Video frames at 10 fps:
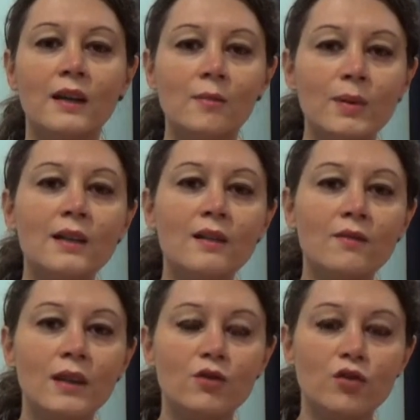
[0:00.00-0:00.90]
Il PD
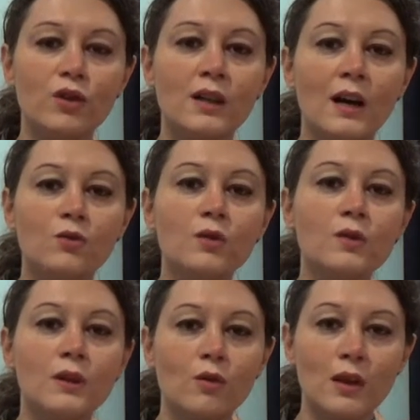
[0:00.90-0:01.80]
invece ha cercato di
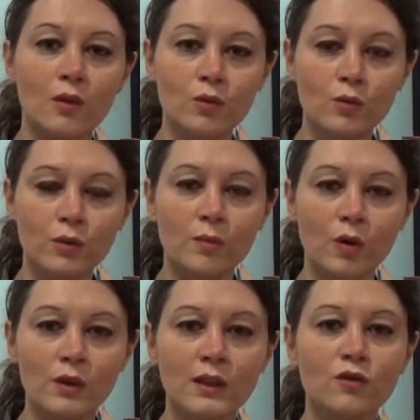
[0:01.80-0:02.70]
ostacolarlo in tutti i
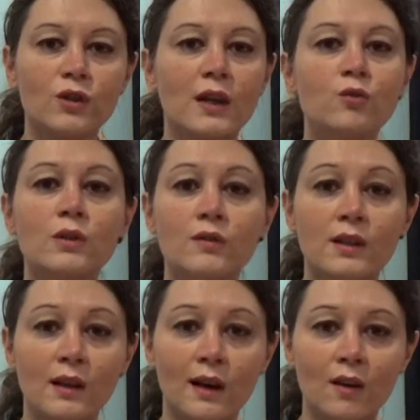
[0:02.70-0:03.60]
modi, ha cercato di
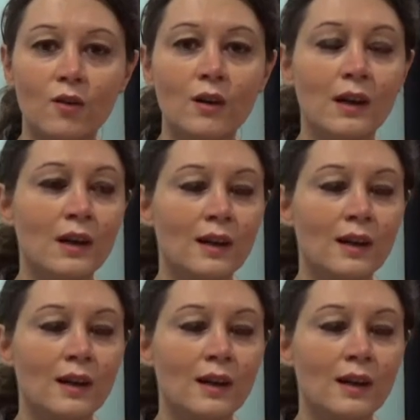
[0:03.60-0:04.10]
vietarlo.